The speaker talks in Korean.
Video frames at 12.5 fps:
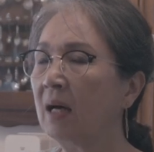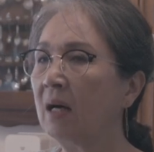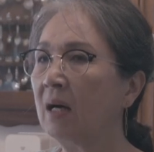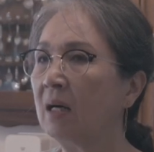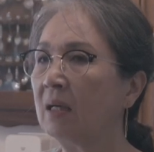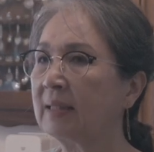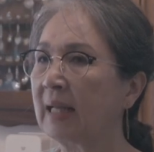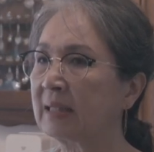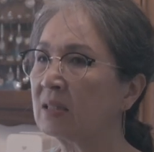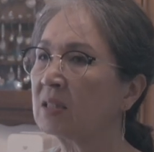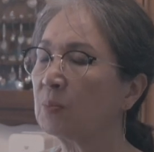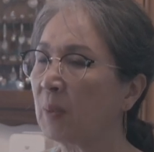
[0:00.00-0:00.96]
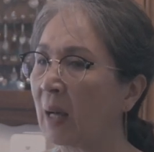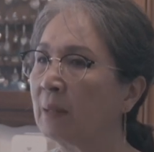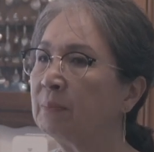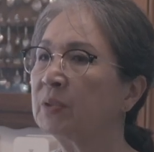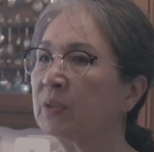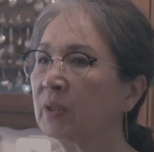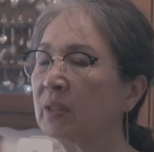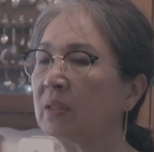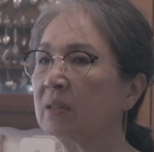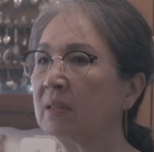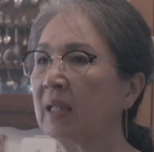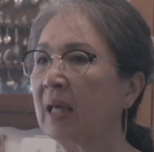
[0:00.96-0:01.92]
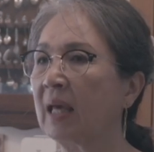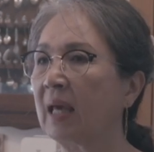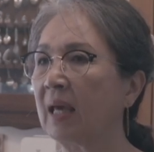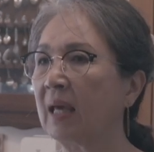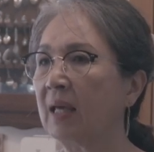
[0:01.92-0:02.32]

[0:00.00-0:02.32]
어, 다섯 시 반부터 있는데